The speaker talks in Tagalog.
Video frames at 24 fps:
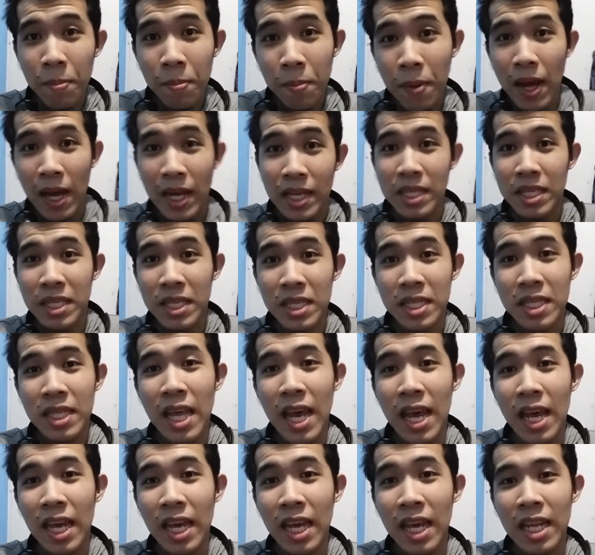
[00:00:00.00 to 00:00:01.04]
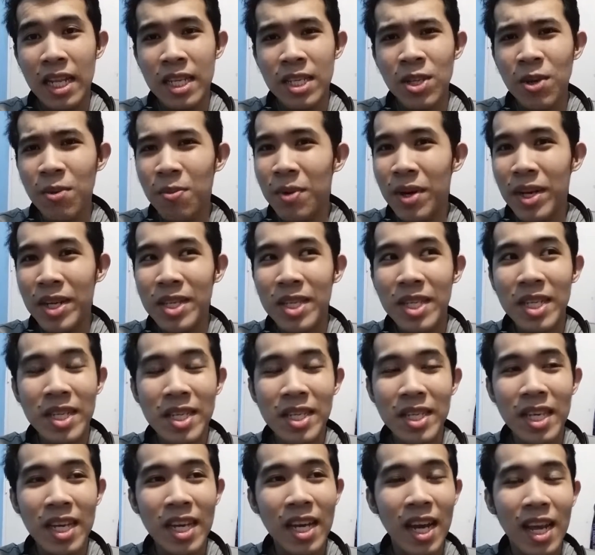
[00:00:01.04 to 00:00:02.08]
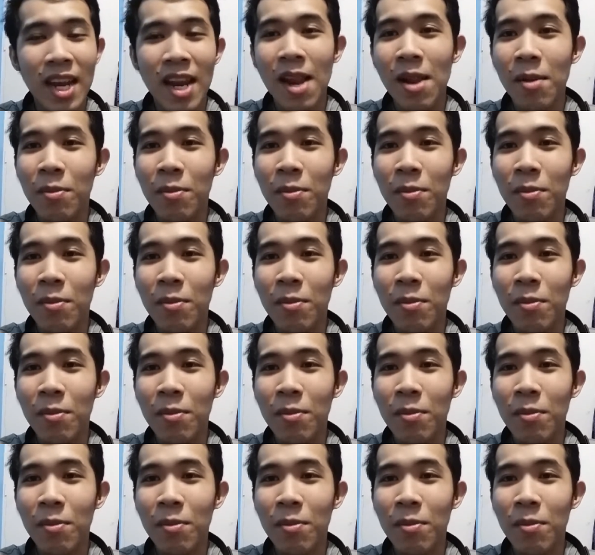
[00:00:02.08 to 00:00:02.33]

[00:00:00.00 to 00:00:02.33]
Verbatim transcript: bus dahil sobrang siksikan.